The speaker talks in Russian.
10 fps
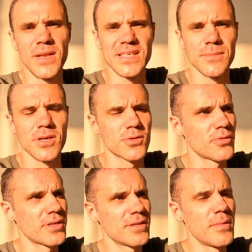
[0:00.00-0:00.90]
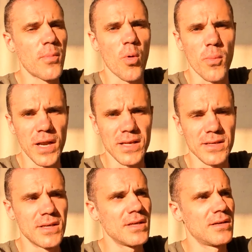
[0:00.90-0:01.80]
По билетам, которые мы
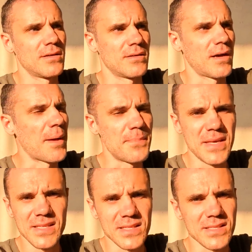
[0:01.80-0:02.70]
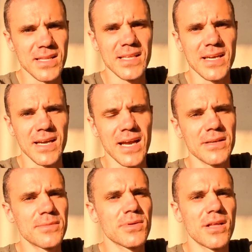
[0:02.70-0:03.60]
покупали, э, обед и еда
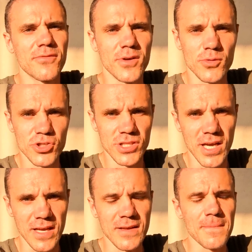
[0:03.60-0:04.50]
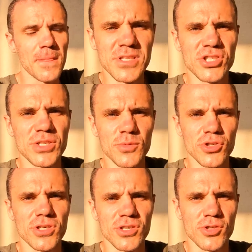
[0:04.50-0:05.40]
никакая не была включена. И мы даже
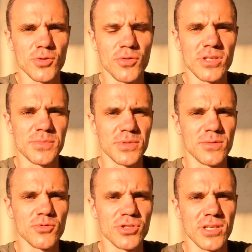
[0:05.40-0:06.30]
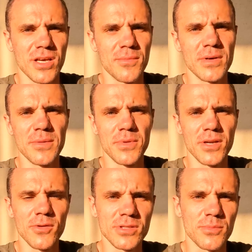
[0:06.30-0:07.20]
немножко расстроились, потому что были
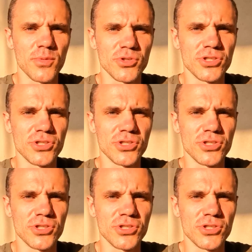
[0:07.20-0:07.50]
перелеты по